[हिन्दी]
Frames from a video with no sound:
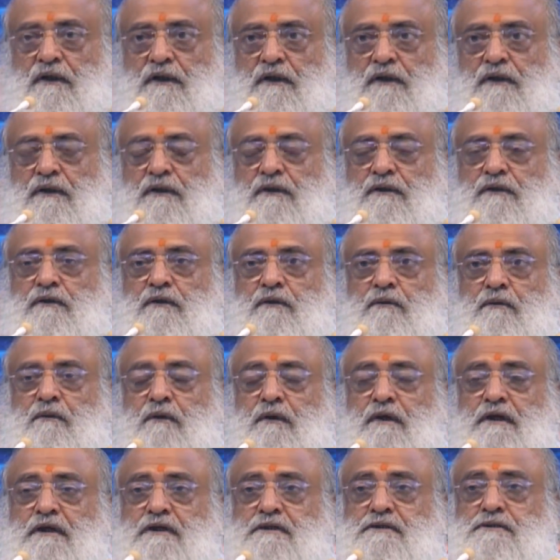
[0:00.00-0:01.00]
तो बोले
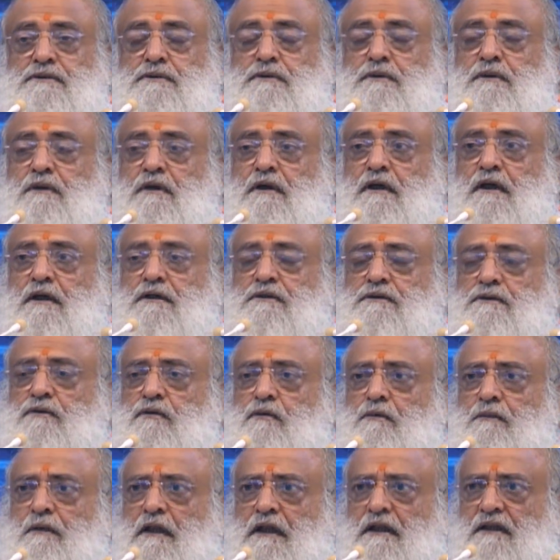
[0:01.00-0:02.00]
सुख किसको
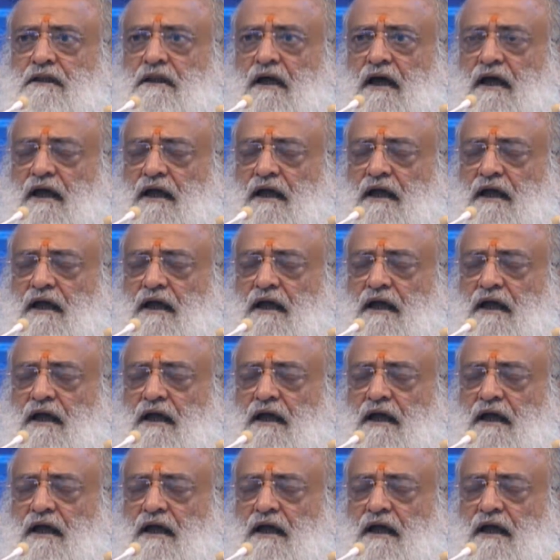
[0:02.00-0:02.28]
मिलता है